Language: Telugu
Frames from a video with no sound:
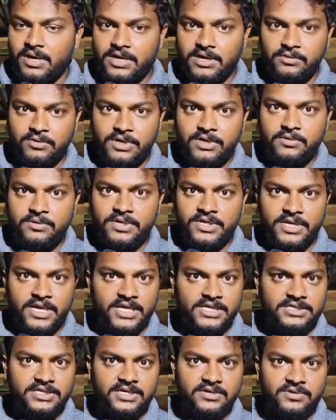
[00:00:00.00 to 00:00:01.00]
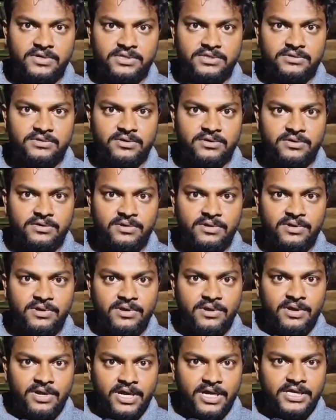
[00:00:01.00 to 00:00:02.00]
అక్కడ ఉన్నటువంటి క్యాషియర్ ఎవరైతే ఉన్నారో
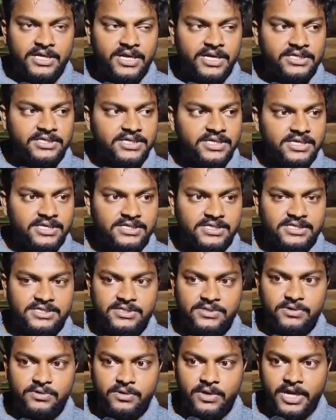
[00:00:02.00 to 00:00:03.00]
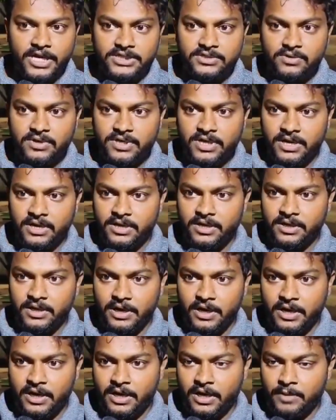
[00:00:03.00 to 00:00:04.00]
ఆ క్యాషియర్ ఏం చేసిండు క్యా
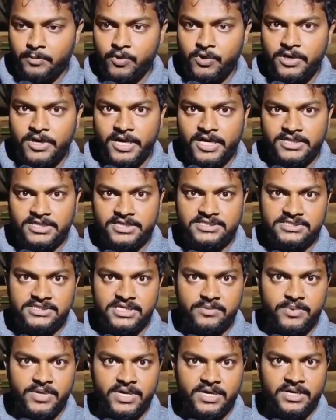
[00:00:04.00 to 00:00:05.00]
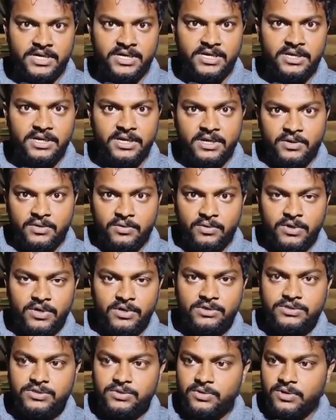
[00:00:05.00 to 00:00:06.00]
అమౌంట్ ట్రాన్సాక్షన్ జరపాలంటే
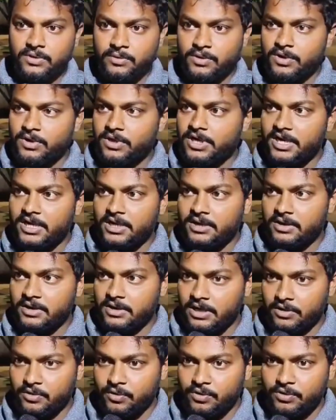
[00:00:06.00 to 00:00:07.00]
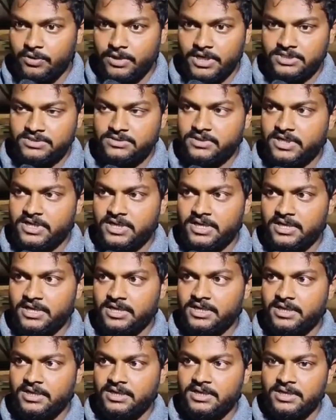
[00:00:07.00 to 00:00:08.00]
ఒకరి నుంచి ఒక ఒక ట్రా అకౌంట్కు ట్రాన్స్ఫర్
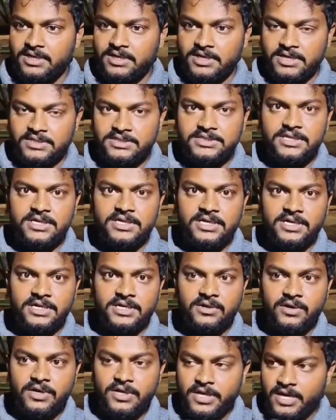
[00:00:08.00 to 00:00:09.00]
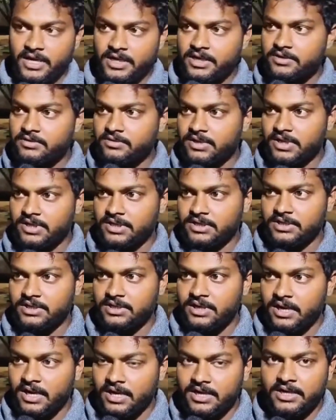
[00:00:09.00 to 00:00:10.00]
చేయాలంటే ఖచ్చితంగా ఏం కావాలి క్యాండిడేట్ ఉండాలి
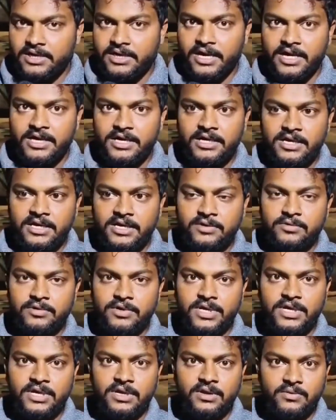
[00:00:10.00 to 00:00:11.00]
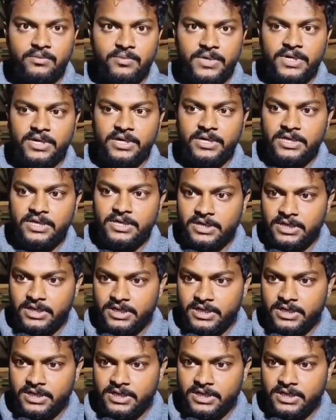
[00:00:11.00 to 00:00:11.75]
అక్కడ క్యాండిడేట్ లేకుండా ఈ